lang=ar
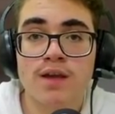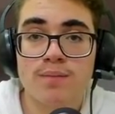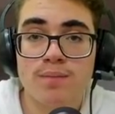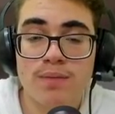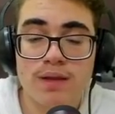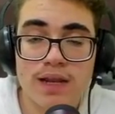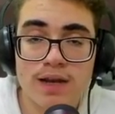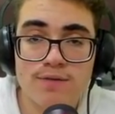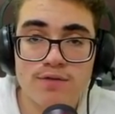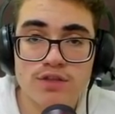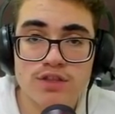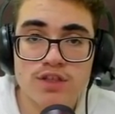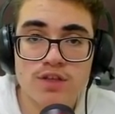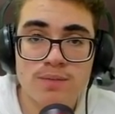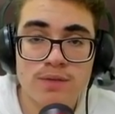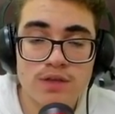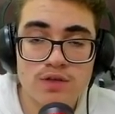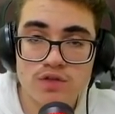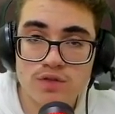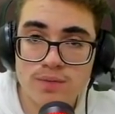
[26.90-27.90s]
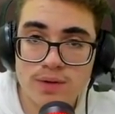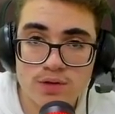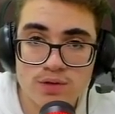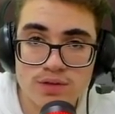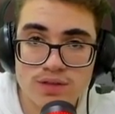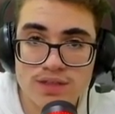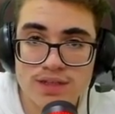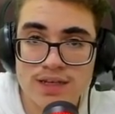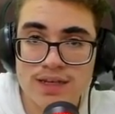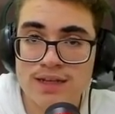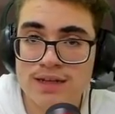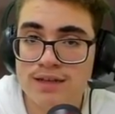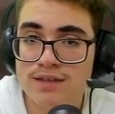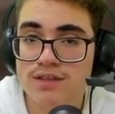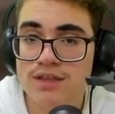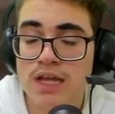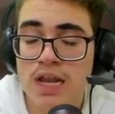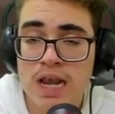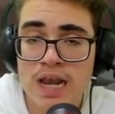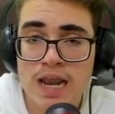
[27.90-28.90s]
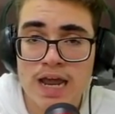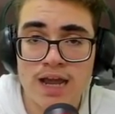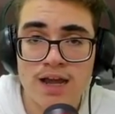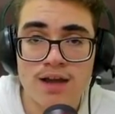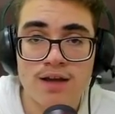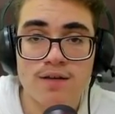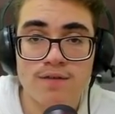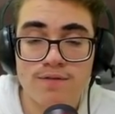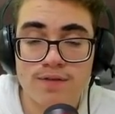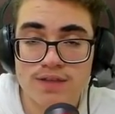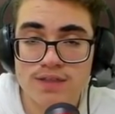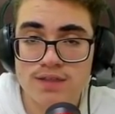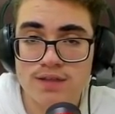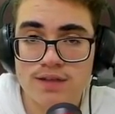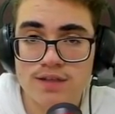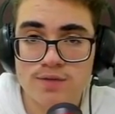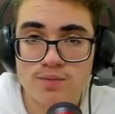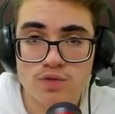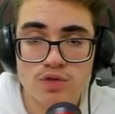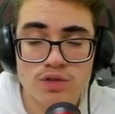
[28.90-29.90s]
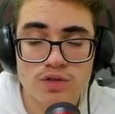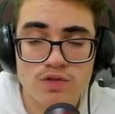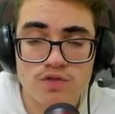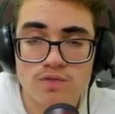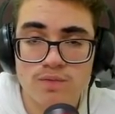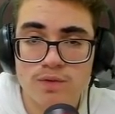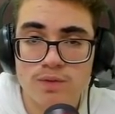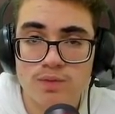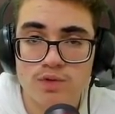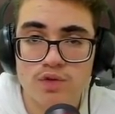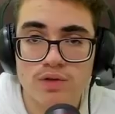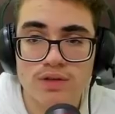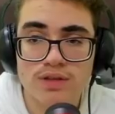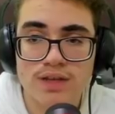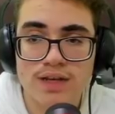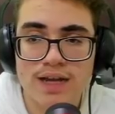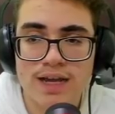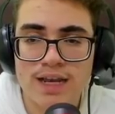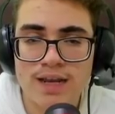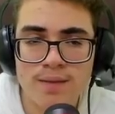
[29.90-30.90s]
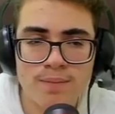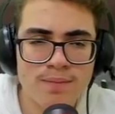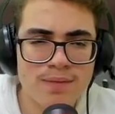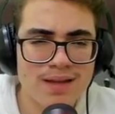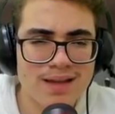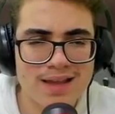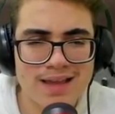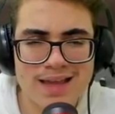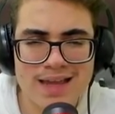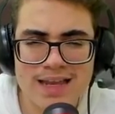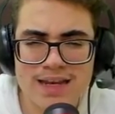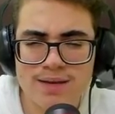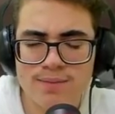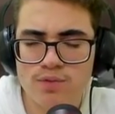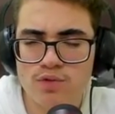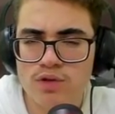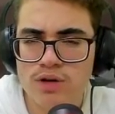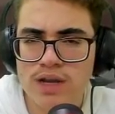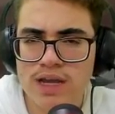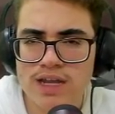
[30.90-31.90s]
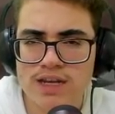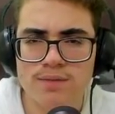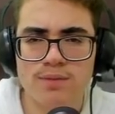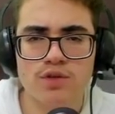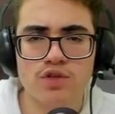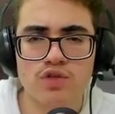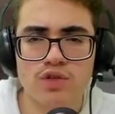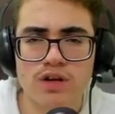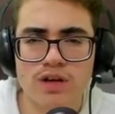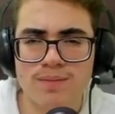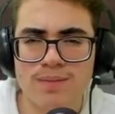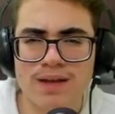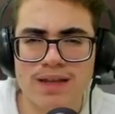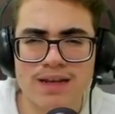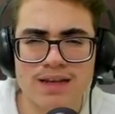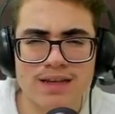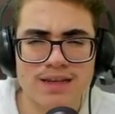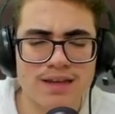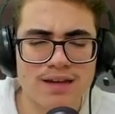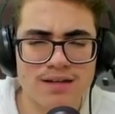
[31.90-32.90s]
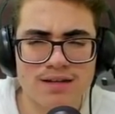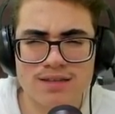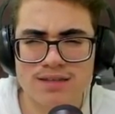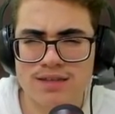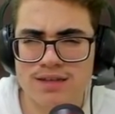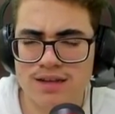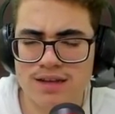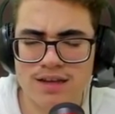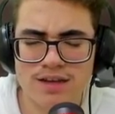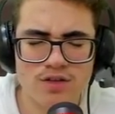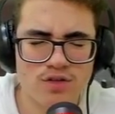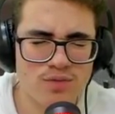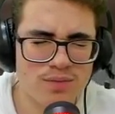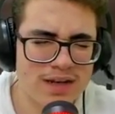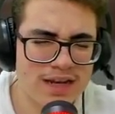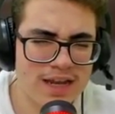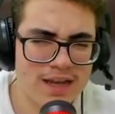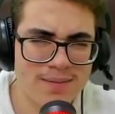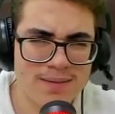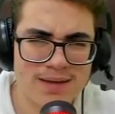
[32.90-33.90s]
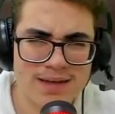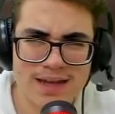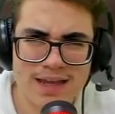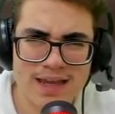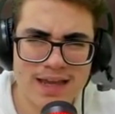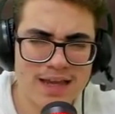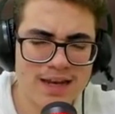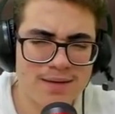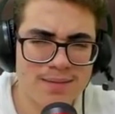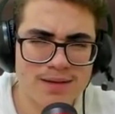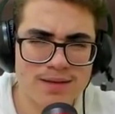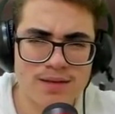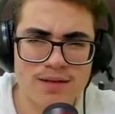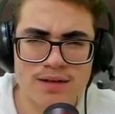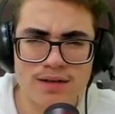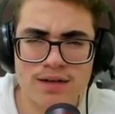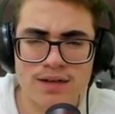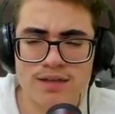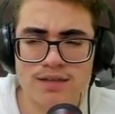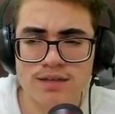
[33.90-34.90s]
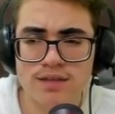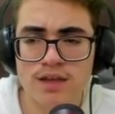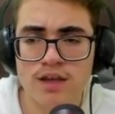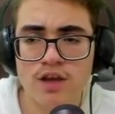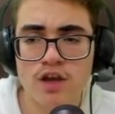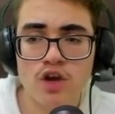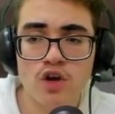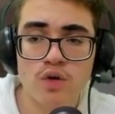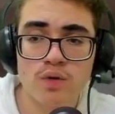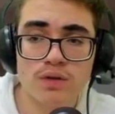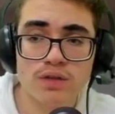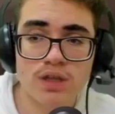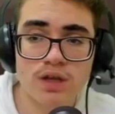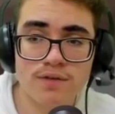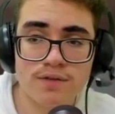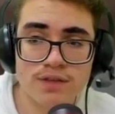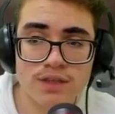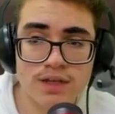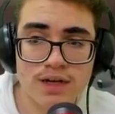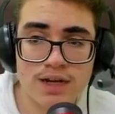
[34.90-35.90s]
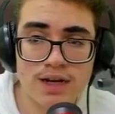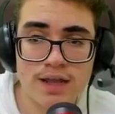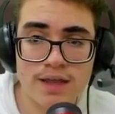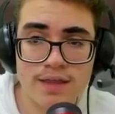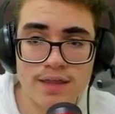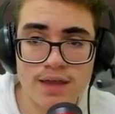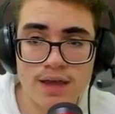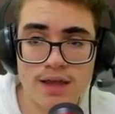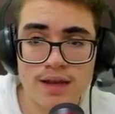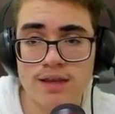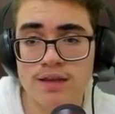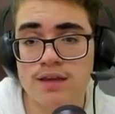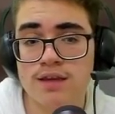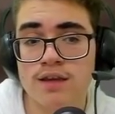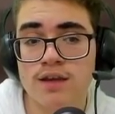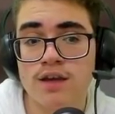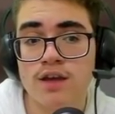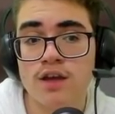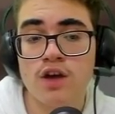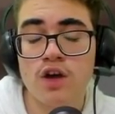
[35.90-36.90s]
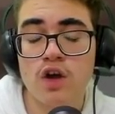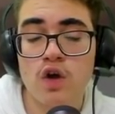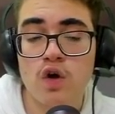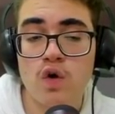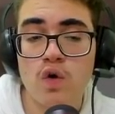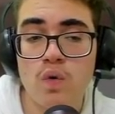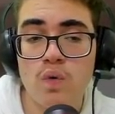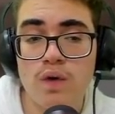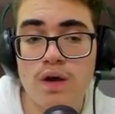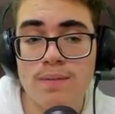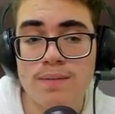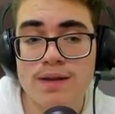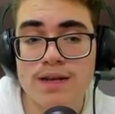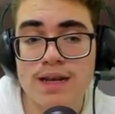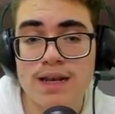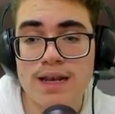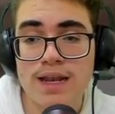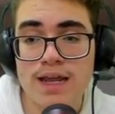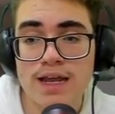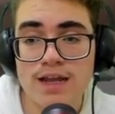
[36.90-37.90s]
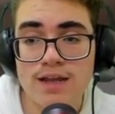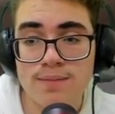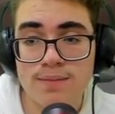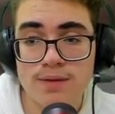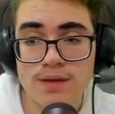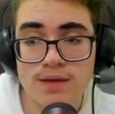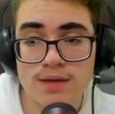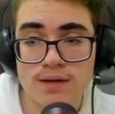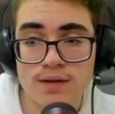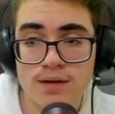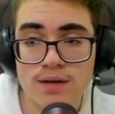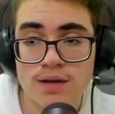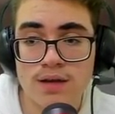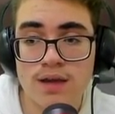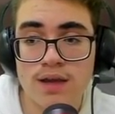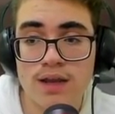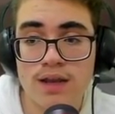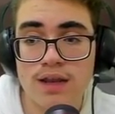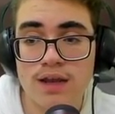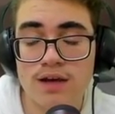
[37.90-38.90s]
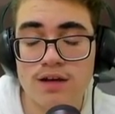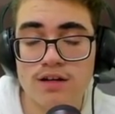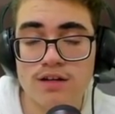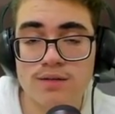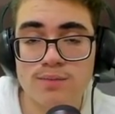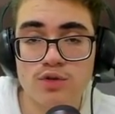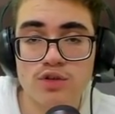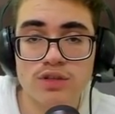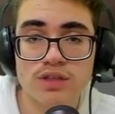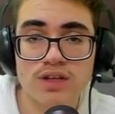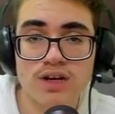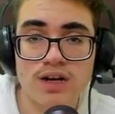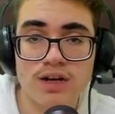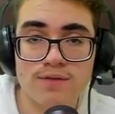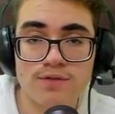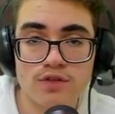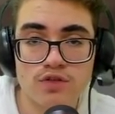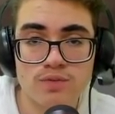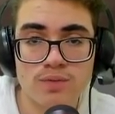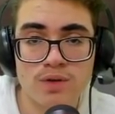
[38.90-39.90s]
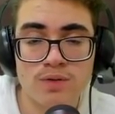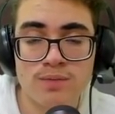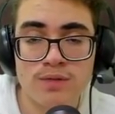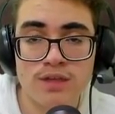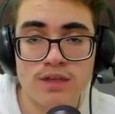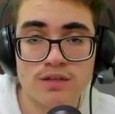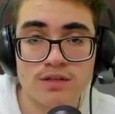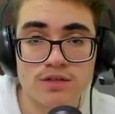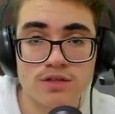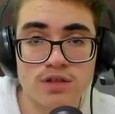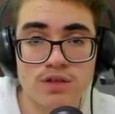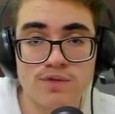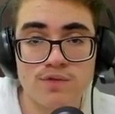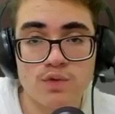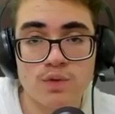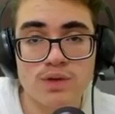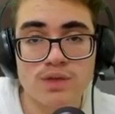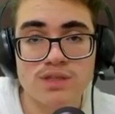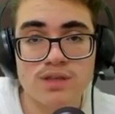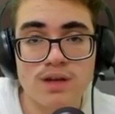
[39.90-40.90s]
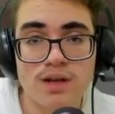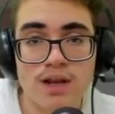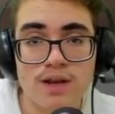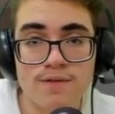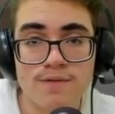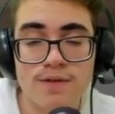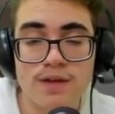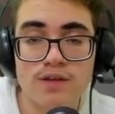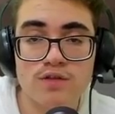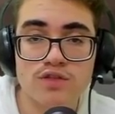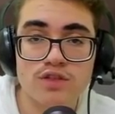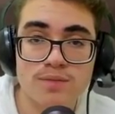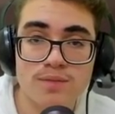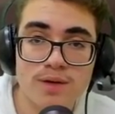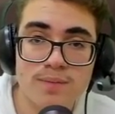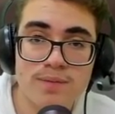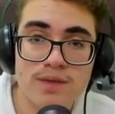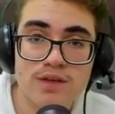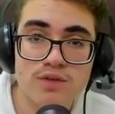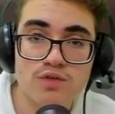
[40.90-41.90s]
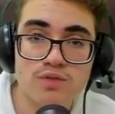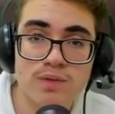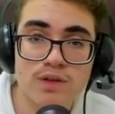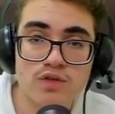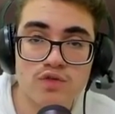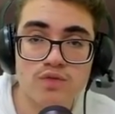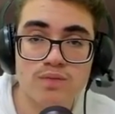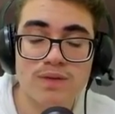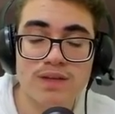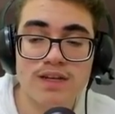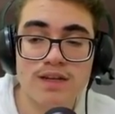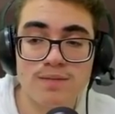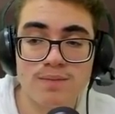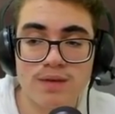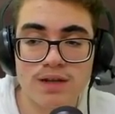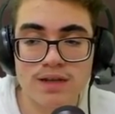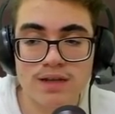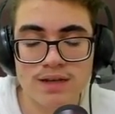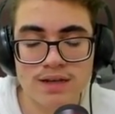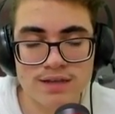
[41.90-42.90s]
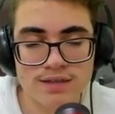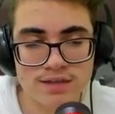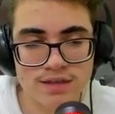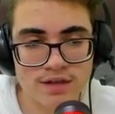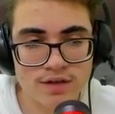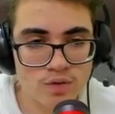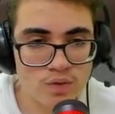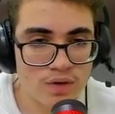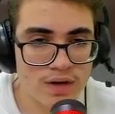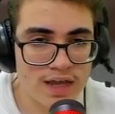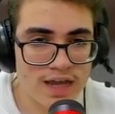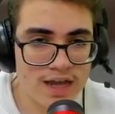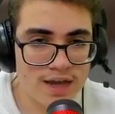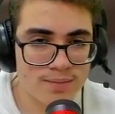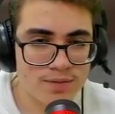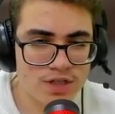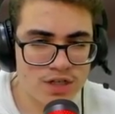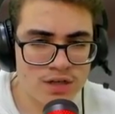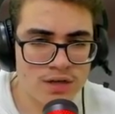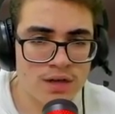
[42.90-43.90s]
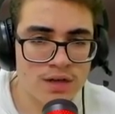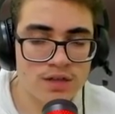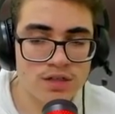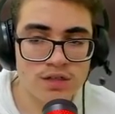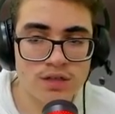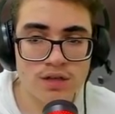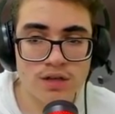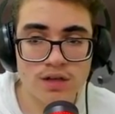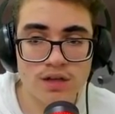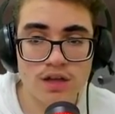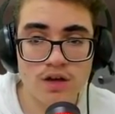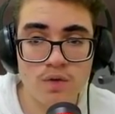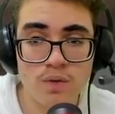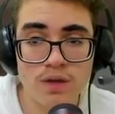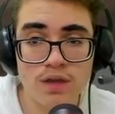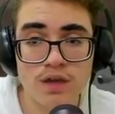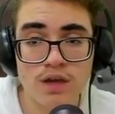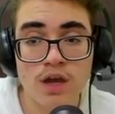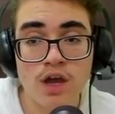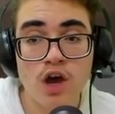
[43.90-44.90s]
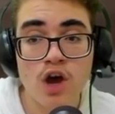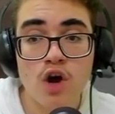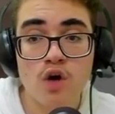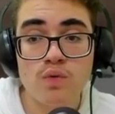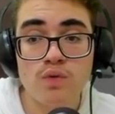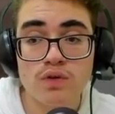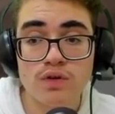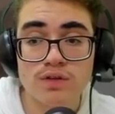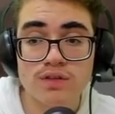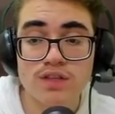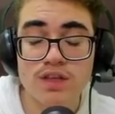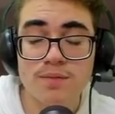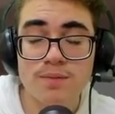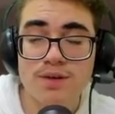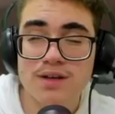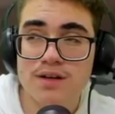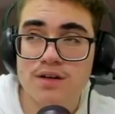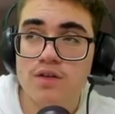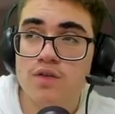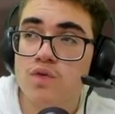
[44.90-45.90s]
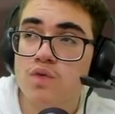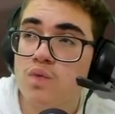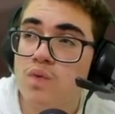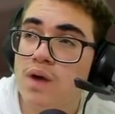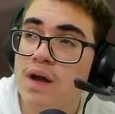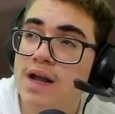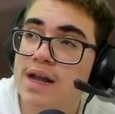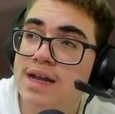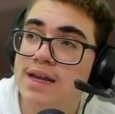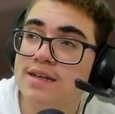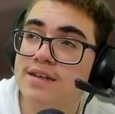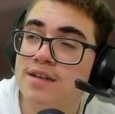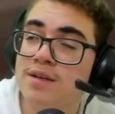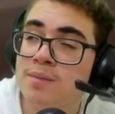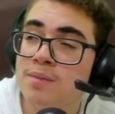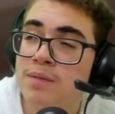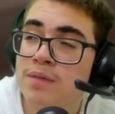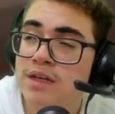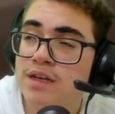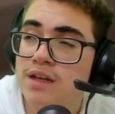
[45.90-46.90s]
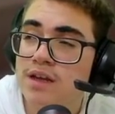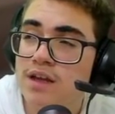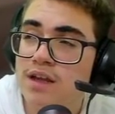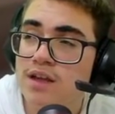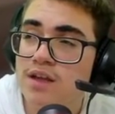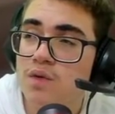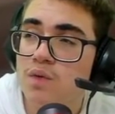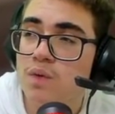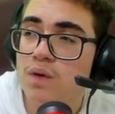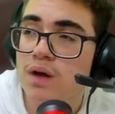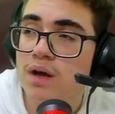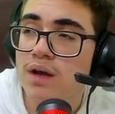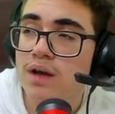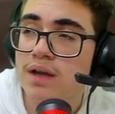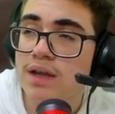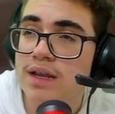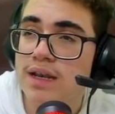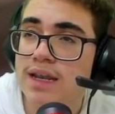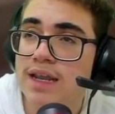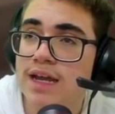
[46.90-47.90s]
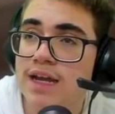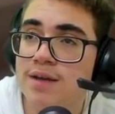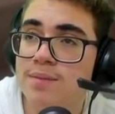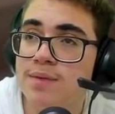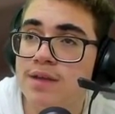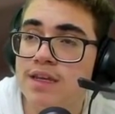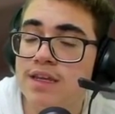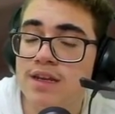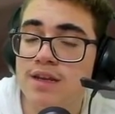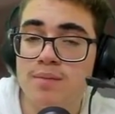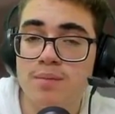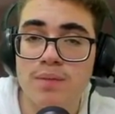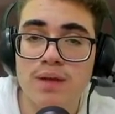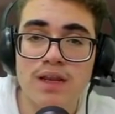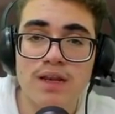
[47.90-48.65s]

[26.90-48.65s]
بال1997 طلع فاسيلي سمونستروف من بطولة العالم غالب كل حدا بيخطر على بالك كارسن غيره من اللاعبين اللي غالب كثير ناس إضافة على ذلك هو من اللاعبين اللي قربوا كثير على 2800 تصنيفه وصل 2788 بالكلاسيك ولاعب جدا جدا قوي ويعتبر واحد من أقوى اللاعبين